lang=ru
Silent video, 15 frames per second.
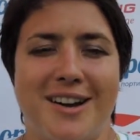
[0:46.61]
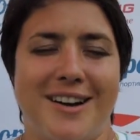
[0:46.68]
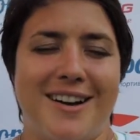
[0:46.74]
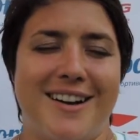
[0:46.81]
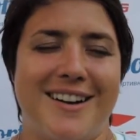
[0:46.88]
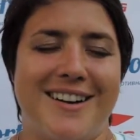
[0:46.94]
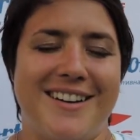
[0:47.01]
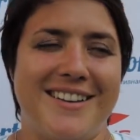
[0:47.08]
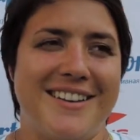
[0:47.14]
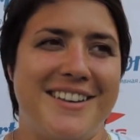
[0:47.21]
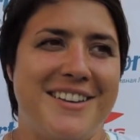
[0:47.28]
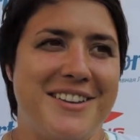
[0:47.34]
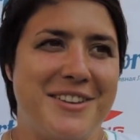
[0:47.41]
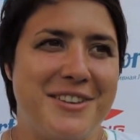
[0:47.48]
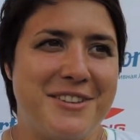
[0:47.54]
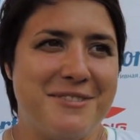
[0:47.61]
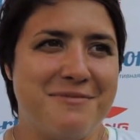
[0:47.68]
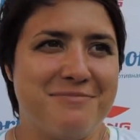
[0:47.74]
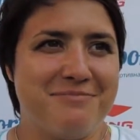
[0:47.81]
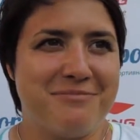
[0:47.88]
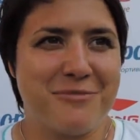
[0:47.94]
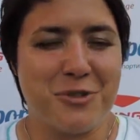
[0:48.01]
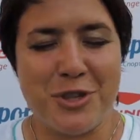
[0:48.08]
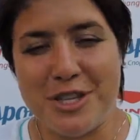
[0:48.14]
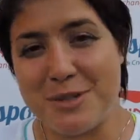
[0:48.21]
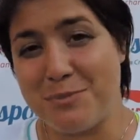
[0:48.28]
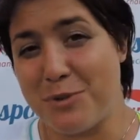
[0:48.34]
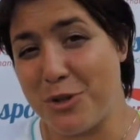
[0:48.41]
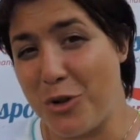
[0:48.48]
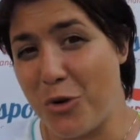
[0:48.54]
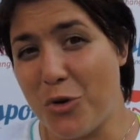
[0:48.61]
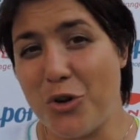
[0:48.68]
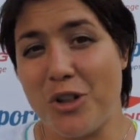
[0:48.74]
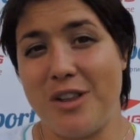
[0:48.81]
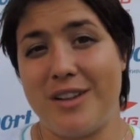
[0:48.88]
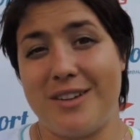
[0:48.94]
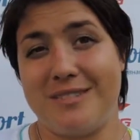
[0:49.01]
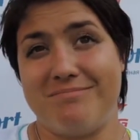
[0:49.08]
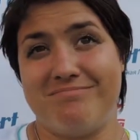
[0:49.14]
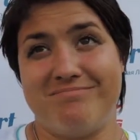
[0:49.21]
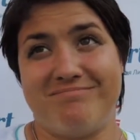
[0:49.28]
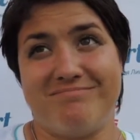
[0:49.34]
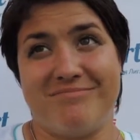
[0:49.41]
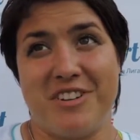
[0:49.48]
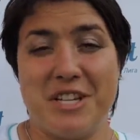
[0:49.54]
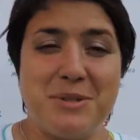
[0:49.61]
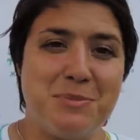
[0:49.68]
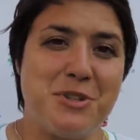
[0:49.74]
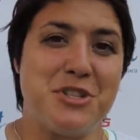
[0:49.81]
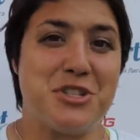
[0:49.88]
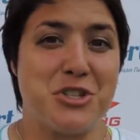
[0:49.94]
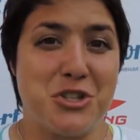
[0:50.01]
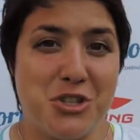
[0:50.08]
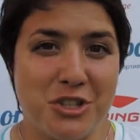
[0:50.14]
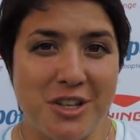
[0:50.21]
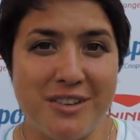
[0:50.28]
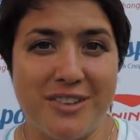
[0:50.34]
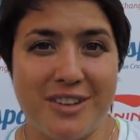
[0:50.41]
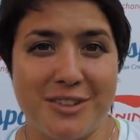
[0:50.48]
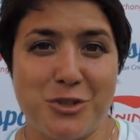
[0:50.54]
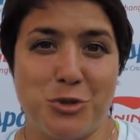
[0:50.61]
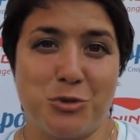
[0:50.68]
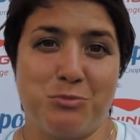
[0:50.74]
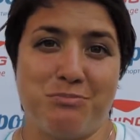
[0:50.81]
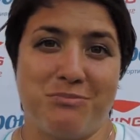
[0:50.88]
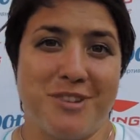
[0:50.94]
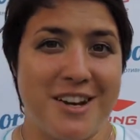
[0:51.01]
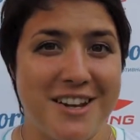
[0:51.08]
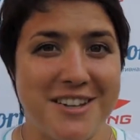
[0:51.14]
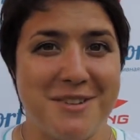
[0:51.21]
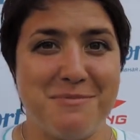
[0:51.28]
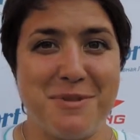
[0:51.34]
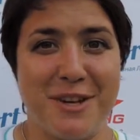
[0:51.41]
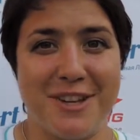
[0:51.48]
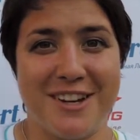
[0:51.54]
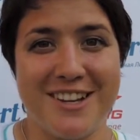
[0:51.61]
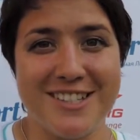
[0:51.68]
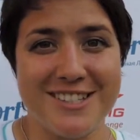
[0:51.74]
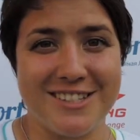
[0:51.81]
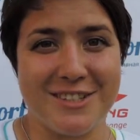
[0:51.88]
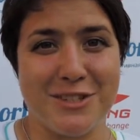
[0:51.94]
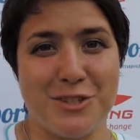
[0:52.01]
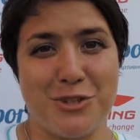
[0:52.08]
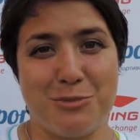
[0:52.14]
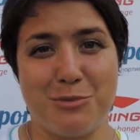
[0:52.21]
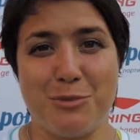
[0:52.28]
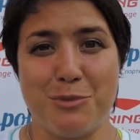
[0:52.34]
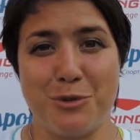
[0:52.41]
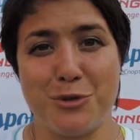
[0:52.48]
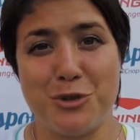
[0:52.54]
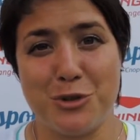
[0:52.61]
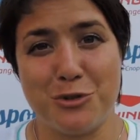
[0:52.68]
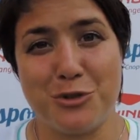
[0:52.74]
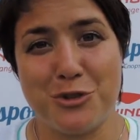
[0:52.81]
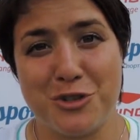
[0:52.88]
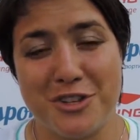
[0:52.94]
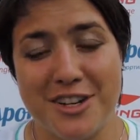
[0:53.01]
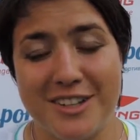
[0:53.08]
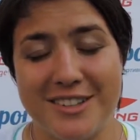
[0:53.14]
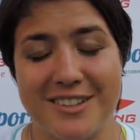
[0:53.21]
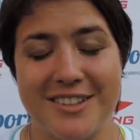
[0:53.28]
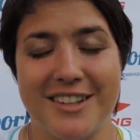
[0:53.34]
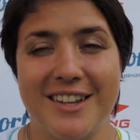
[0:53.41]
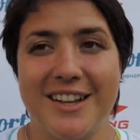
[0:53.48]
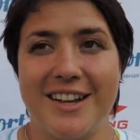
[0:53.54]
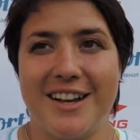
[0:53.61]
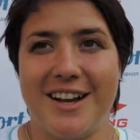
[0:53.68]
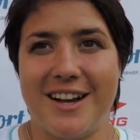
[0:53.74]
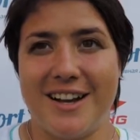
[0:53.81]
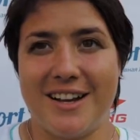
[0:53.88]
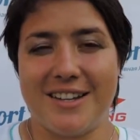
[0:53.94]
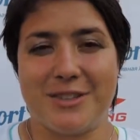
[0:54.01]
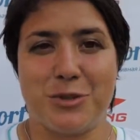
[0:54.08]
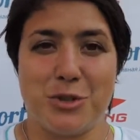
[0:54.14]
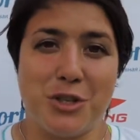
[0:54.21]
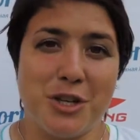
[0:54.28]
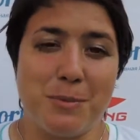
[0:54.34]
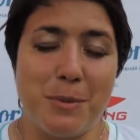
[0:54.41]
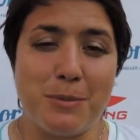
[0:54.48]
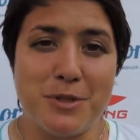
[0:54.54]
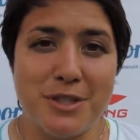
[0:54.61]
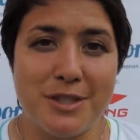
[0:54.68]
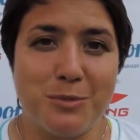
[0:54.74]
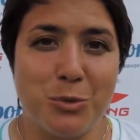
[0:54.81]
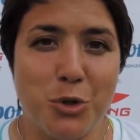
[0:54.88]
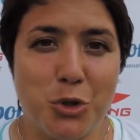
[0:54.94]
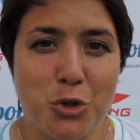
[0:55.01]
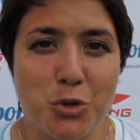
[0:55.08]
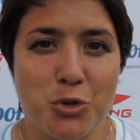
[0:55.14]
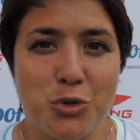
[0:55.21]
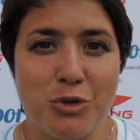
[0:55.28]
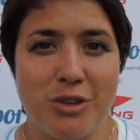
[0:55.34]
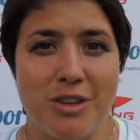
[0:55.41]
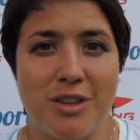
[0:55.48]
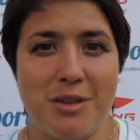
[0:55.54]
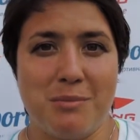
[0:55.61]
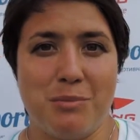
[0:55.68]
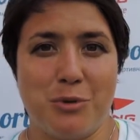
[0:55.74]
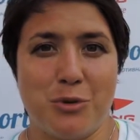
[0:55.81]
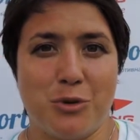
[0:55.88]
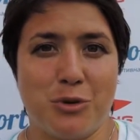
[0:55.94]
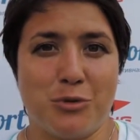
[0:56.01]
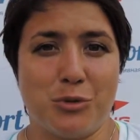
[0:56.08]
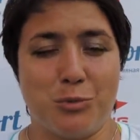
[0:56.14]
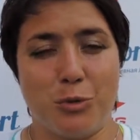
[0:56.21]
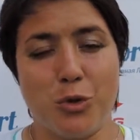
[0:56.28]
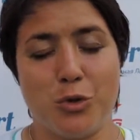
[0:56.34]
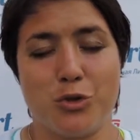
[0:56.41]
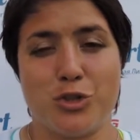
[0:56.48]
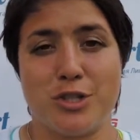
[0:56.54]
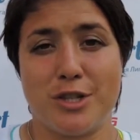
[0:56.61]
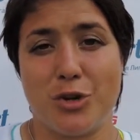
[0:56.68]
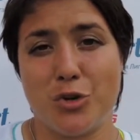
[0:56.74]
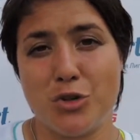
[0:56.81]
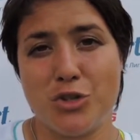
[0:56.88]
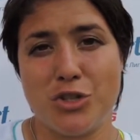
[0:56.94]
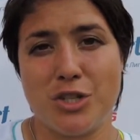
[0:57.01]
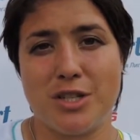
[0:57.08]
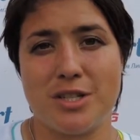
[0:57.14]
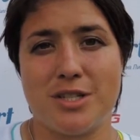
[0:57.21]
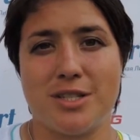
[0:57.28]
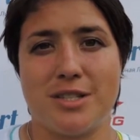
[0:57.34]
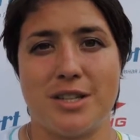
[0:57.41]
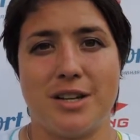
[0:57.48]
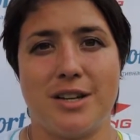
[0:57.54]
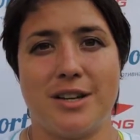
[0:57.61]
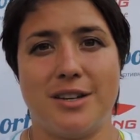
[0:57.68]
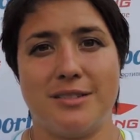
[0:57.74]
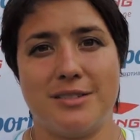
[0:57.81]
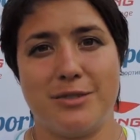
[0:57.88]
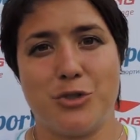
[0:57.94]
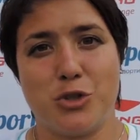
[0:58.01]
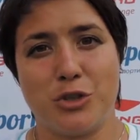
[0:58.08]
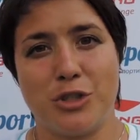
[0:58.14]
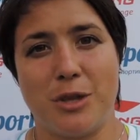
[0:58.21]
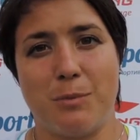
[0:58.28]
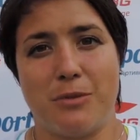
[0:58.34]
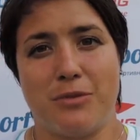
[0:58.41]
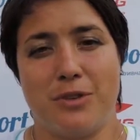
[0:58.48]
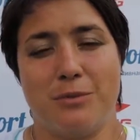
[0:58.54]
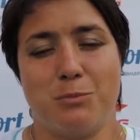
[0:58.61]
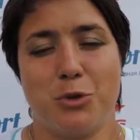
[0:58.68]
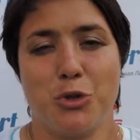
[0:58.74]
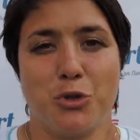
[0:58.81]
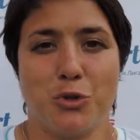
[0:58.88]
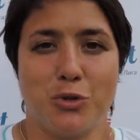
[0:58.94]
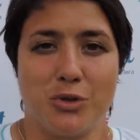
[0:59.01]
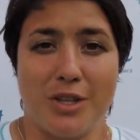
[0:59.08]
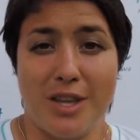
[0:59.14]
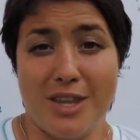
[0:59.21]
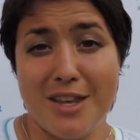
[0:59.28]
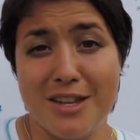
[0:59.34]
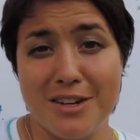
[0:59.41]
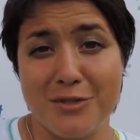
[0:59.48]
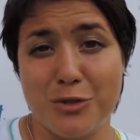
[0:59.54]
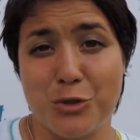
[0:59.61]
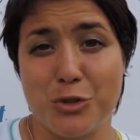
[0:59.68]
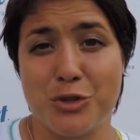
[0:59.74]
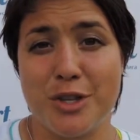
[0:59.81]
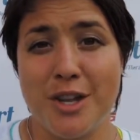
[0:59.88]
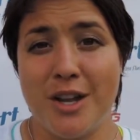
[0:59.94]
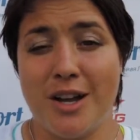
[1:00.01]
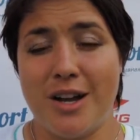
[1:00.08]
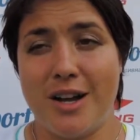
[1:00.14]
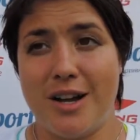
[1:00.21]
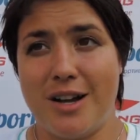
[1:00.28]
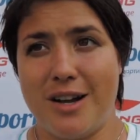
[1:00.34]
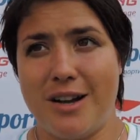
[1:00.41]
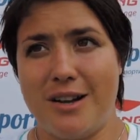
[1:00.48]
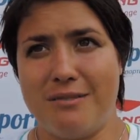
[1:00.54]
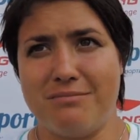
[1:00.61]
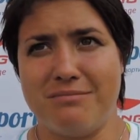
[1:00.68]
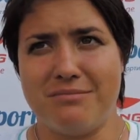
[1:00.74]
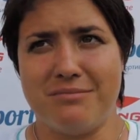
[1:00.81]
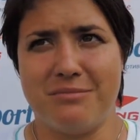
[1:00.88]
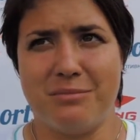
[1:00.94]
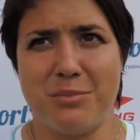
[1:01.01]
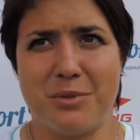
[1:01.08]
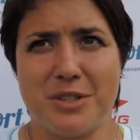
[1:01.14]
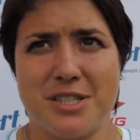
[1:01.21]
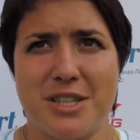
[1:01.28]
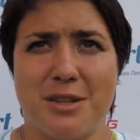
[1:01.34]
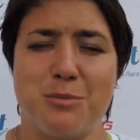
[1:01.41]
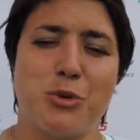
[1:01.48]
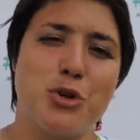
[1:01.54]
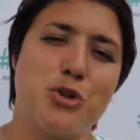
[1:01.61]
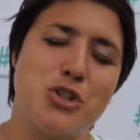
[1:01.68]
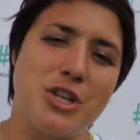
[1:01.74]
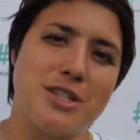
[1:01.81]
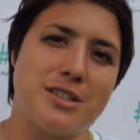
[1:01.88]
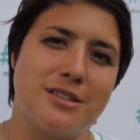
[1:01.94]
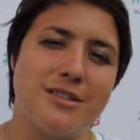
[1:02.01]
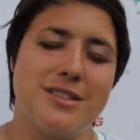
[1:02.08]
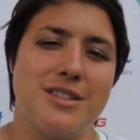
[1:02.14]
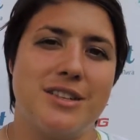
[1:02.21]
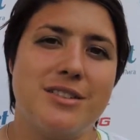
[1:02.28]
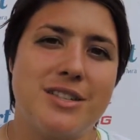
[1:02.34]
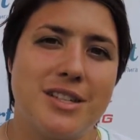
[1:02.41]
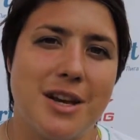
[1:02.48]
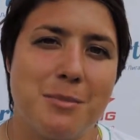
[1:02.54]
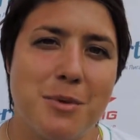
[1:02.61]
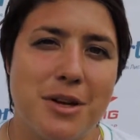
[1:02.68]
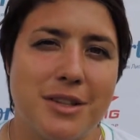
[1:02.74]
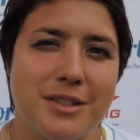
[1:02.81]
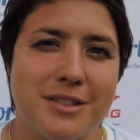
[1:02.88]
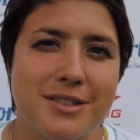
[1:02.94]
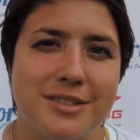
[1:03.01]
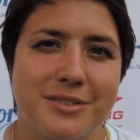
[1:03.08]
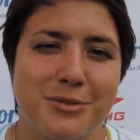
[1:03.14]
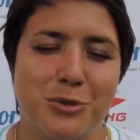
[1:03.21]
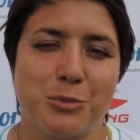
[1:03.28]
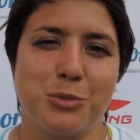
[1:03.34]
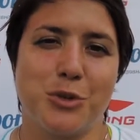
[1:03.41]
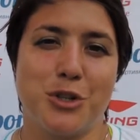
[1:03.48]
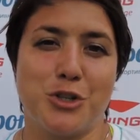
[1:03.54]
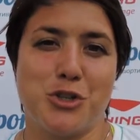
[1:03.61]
И у нас было около 80 человек, что крайне прекрасно и чему мы очень-очень рады. А, турниры по баскетболу и по футболу уже закончились, а, девчонки по волейболу доигрывают. А, в баскетболе участвовало 9 команд, в футболе